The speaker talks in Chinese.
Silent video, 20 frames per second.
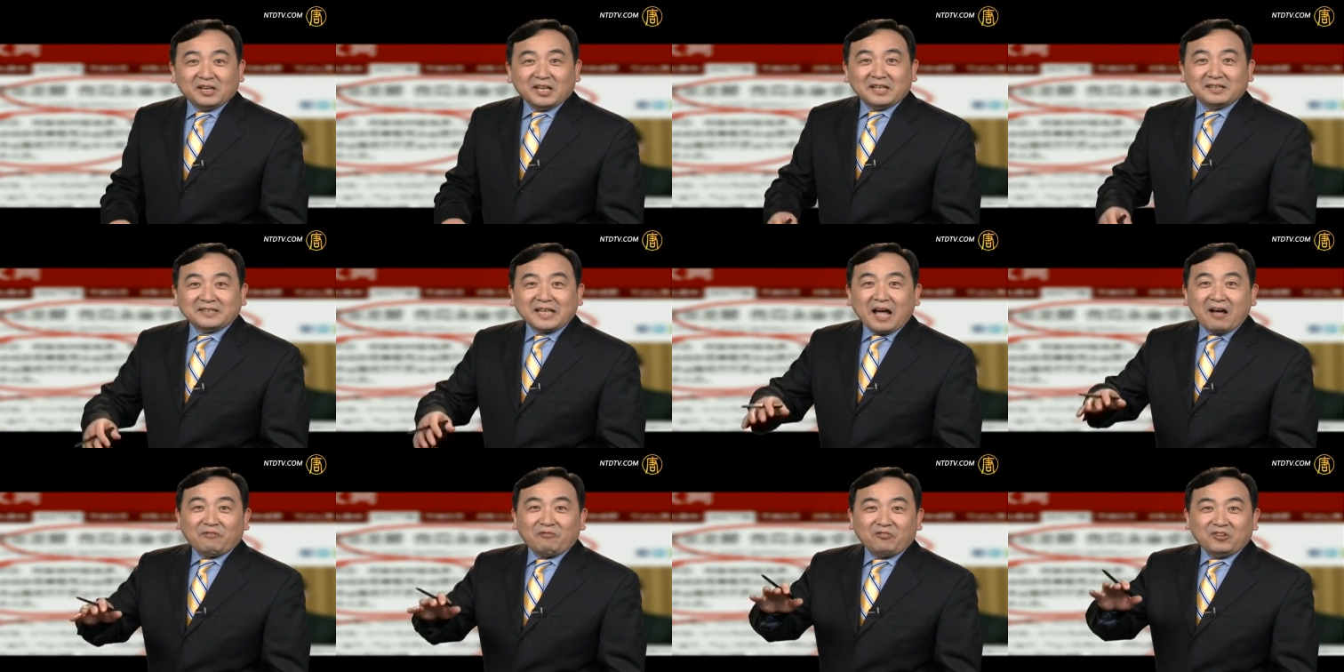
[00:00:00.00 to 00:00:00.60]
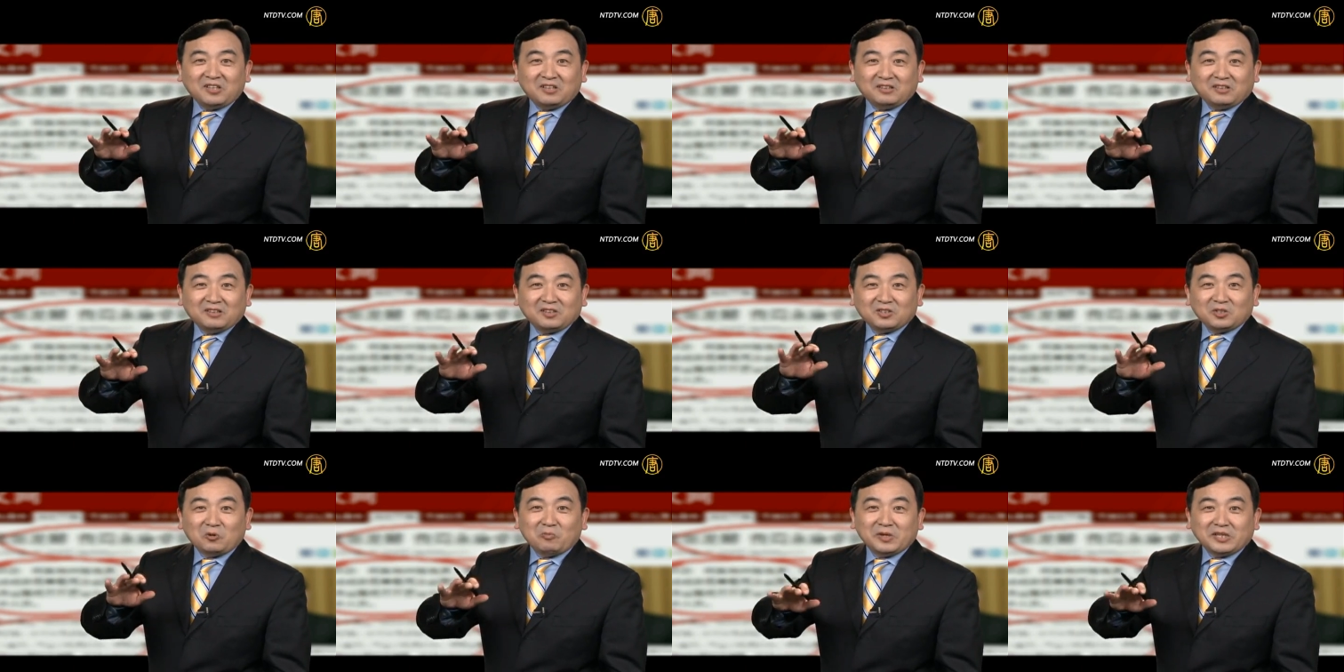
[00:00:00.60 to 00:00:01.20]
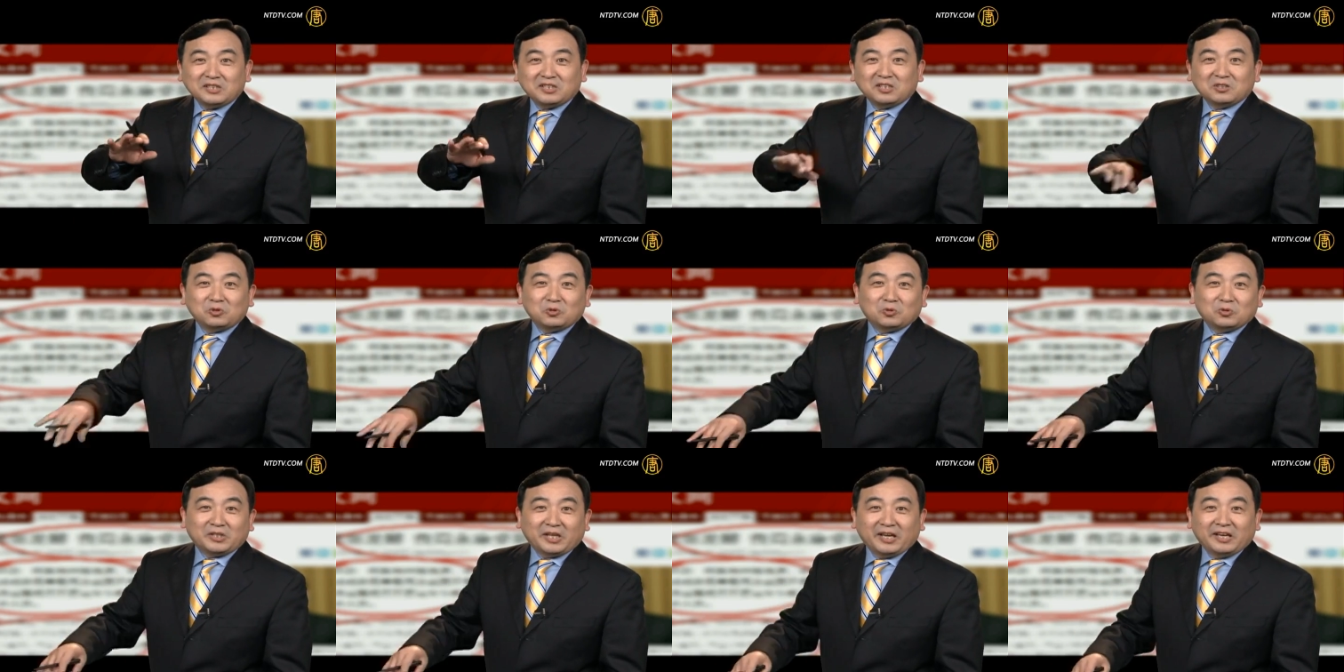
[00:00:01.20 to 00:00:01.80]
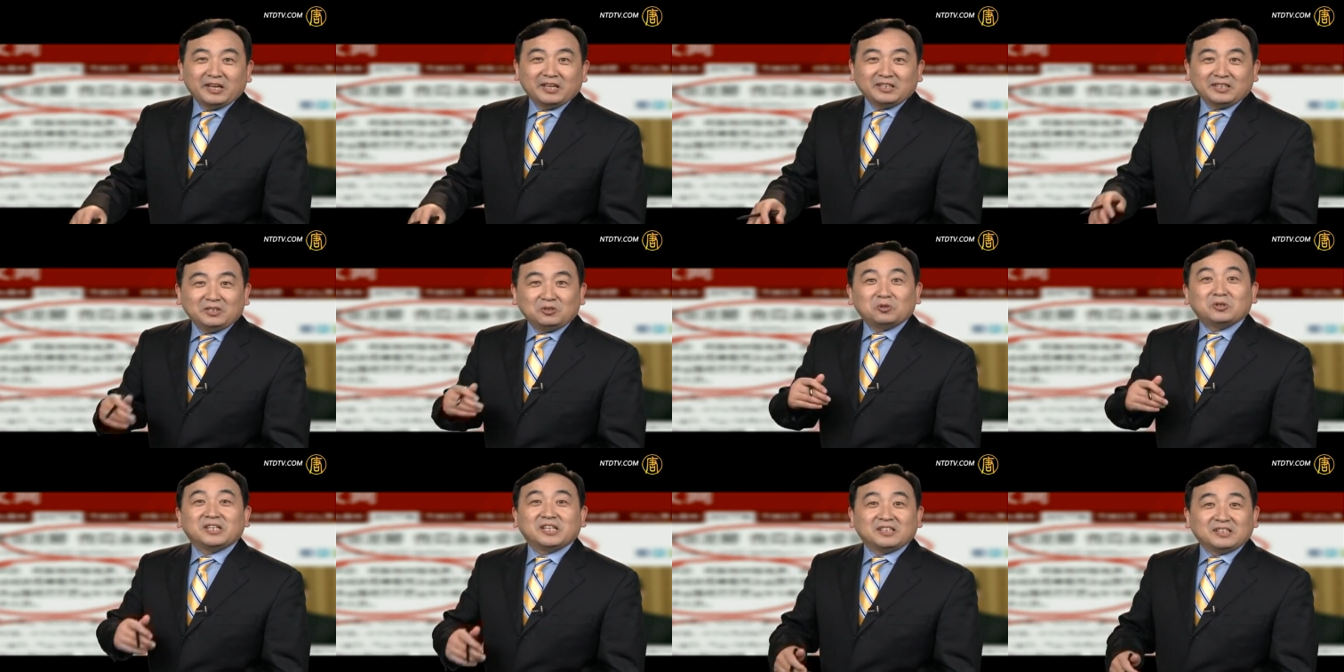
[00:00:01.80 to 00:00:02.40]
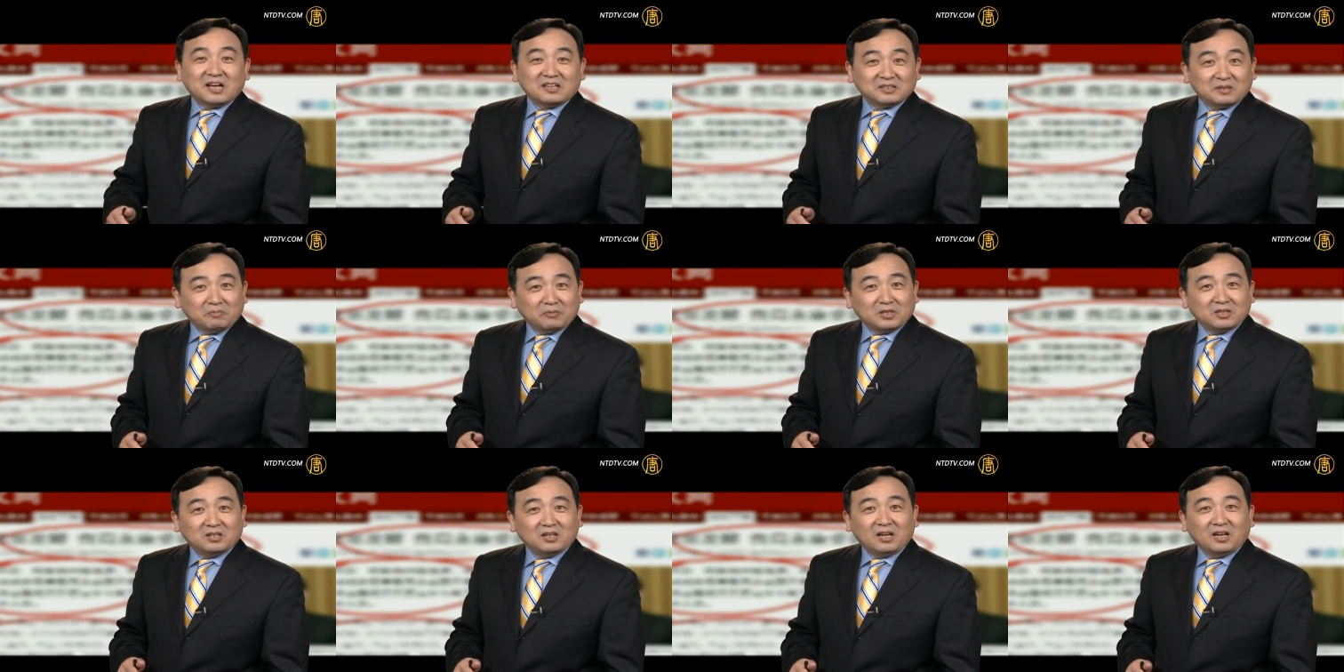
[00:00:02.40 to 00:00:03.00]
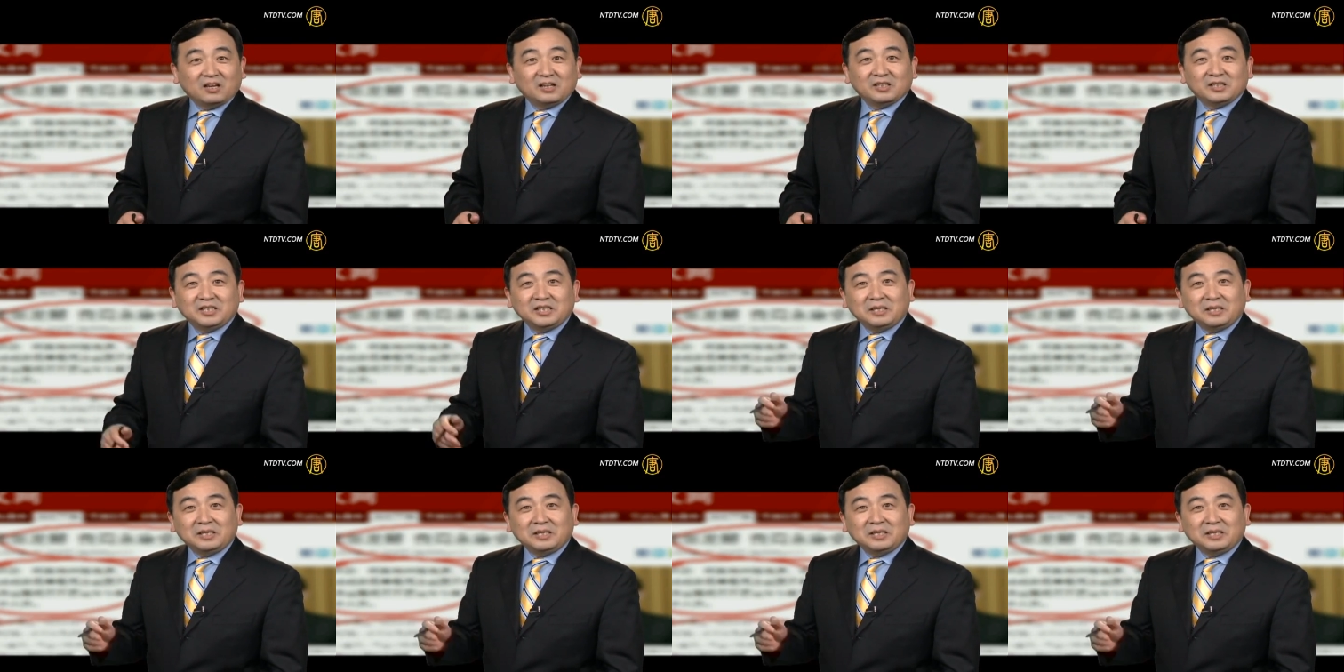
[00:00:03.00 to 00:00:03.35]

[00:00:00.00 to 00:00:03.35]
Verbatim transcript: 连大粪都没清出去。你说那汤怎么喝呀？